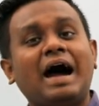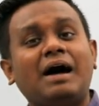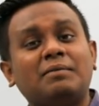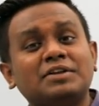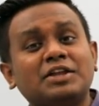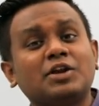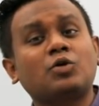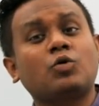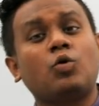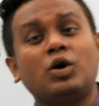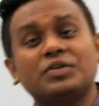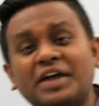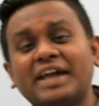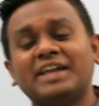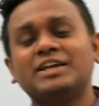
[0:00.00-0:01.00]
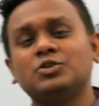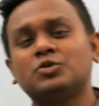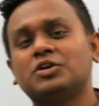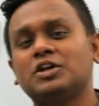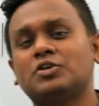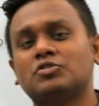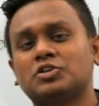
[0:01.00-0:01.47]
আমাদের কথায়
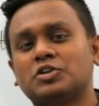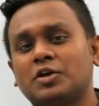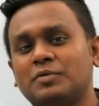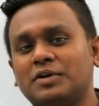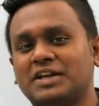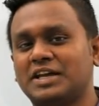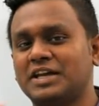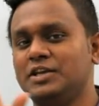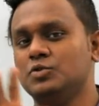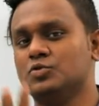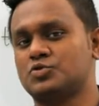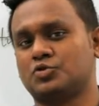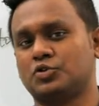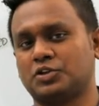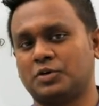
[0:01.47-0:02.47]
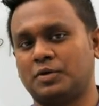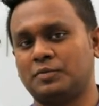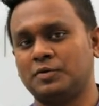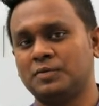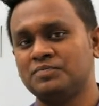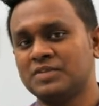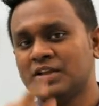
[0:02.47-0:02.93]
কিন্তু কি করতে পারবো এটাকে ইউজ করতে
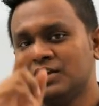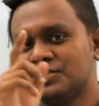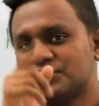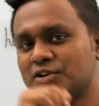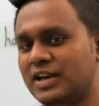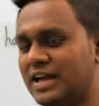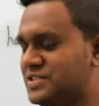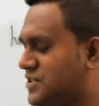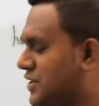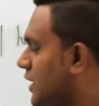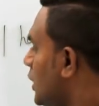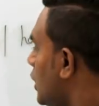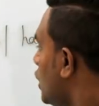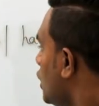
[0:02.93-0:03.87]
পারবো সো লেটসি